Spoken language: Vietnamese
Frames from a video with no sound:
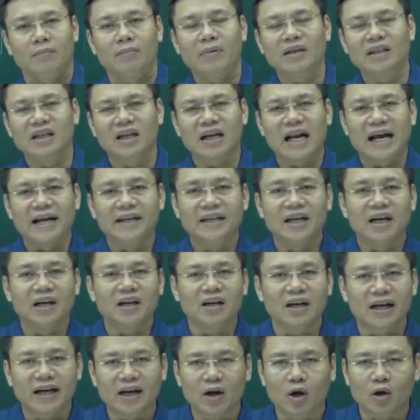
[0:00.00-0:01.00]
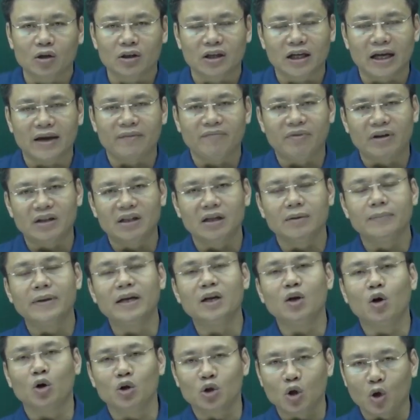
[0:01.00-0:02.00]
Bây giờ để nhớ được cái đó thì các em phải tự
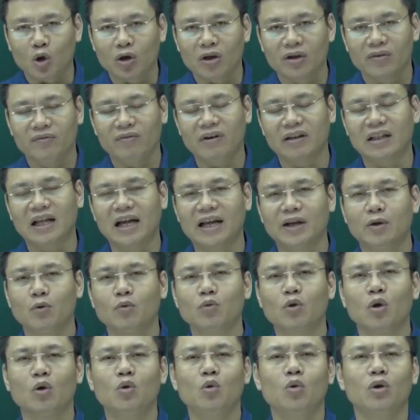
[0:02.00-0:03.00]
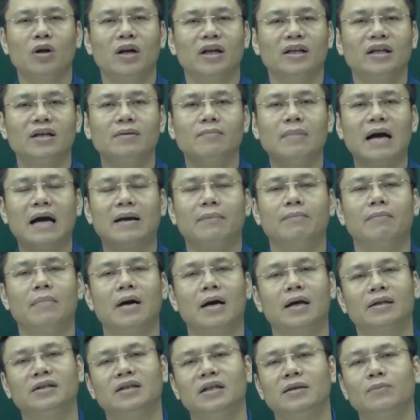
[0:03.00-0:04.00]
biến đổi thôi Và thầy cũng nói luôn là những bạn
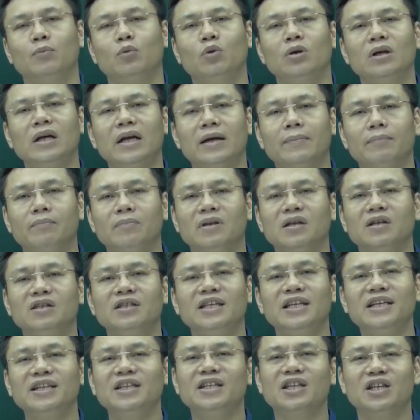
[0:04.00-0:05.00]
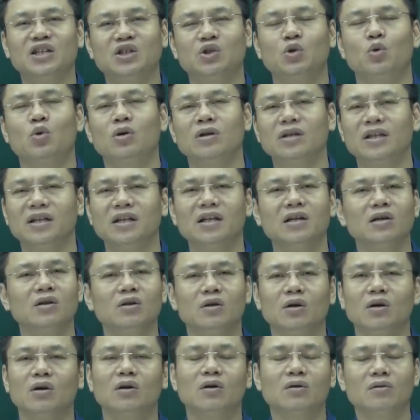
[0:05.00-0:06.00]
mà chỉ muốn điểm từ 9 trở xuống thì
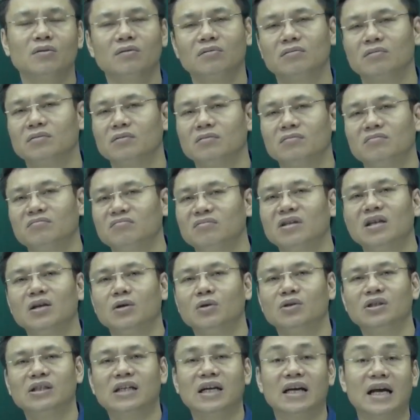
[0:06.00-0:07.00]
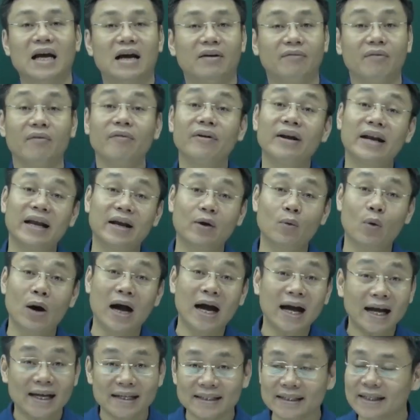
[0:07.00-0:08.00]
đừng có đừng có sa đà vào phần này
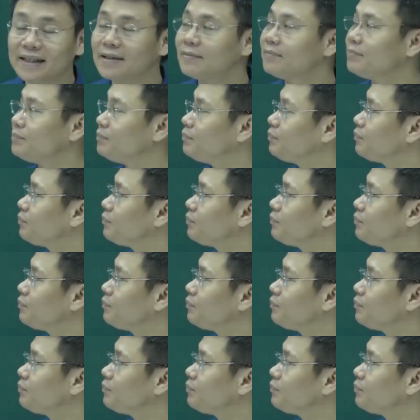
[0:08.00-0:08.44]
quá nhé